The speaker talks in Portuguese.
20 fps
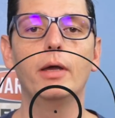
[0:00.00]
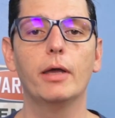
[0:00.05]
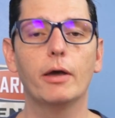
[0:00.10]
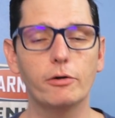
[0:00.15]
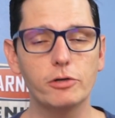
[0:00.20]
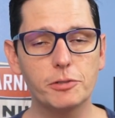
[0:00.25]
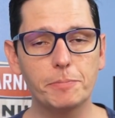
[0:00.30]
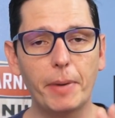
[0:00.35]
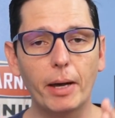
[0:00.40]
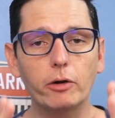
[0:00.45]
Eu
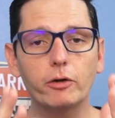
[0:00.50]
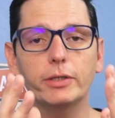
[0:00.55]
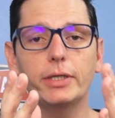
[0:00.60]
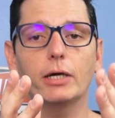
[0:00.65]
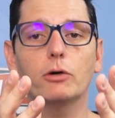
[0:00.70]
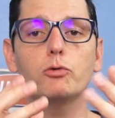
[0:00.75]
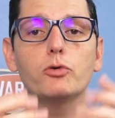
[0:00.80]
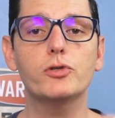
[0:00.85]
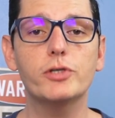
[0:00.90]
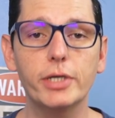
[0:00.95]
espero que eu tenha
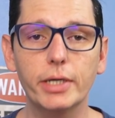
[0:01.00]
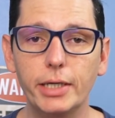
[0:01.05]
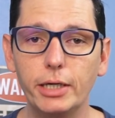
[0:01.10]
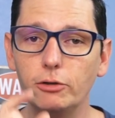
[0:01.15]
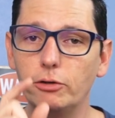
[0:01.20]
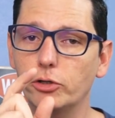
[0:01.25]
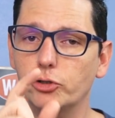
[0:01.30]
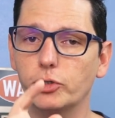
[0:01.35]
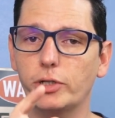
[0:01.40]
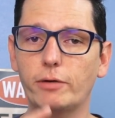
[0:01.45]

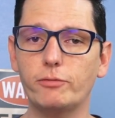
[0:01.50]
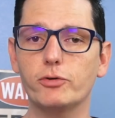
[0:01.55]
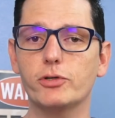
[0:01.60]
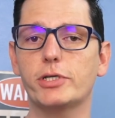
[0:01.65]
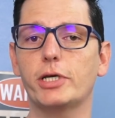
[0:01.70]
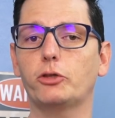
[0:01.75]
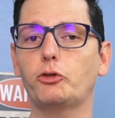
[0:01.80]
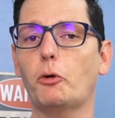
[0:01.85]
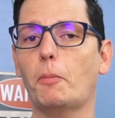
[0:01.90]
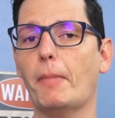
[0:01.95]
conseguido ajudar você
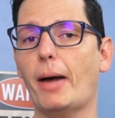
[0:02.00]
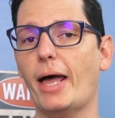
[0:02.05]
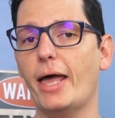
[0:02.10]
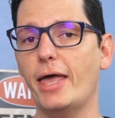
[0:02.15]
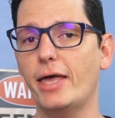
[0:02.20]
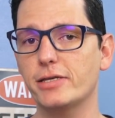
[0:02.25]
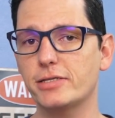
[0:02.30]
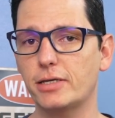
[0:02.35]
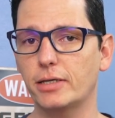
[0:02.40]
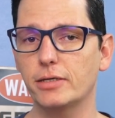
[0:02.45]
a tomar
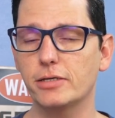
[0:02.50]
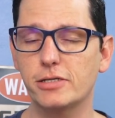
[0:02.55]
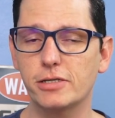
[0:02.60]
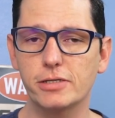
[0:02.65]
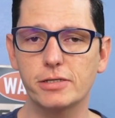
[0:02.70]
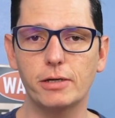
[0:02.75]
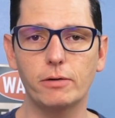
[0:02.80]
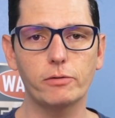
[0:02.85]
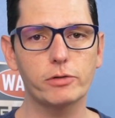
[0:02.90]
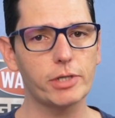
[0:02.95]
essa
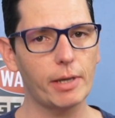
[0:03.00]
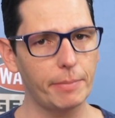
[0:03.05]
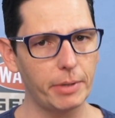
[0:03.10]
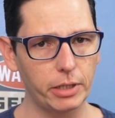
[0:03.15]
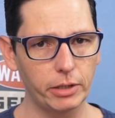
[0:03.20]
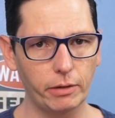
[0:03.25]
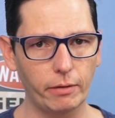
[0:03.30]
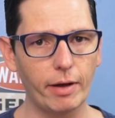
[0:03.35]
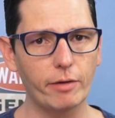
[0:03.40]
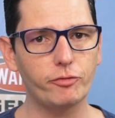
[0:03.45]
decisão. Sabe que
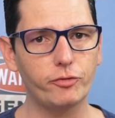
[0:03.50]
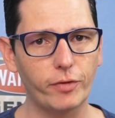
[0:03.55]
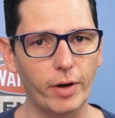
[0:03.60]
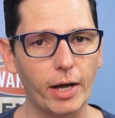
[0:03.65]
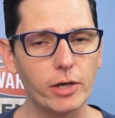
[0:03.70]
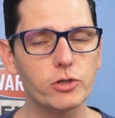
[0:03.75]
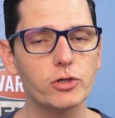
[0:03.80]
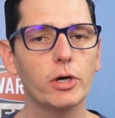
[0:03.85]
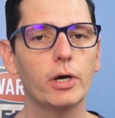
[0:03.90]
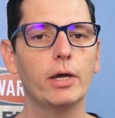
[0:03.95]
não é
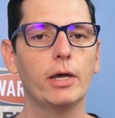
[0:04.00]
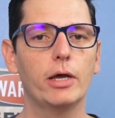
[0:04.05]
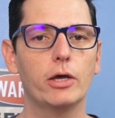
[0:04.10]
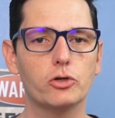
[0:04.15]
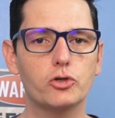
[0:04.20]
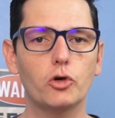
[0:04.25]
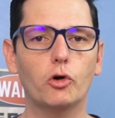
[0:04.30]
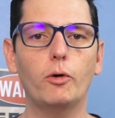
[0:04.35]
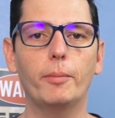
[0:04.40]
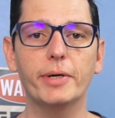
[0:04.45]
fácil. Eu
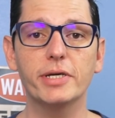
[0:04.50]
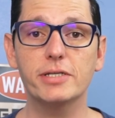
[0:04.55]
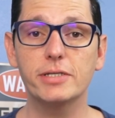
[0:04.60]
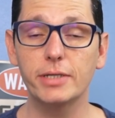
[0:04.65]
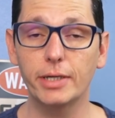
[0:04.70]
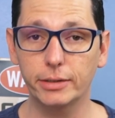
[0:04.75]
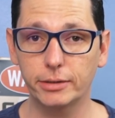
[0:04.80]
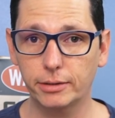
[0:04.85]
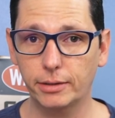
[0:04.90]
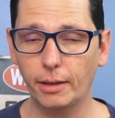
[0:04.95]
sou
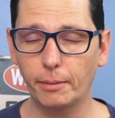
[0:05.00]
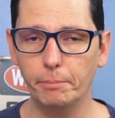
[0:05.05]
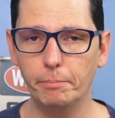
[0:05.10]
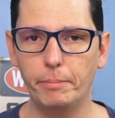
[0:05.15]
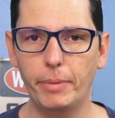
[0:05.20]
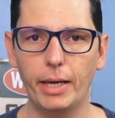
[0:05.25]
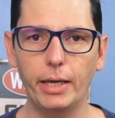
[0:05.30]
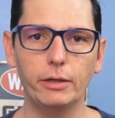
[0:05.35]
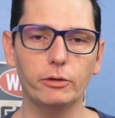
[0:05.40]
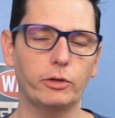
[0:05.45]
comerciante
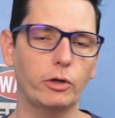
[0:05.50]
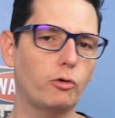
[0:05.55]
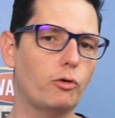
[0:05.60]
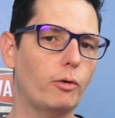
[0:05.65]
também, eu tenho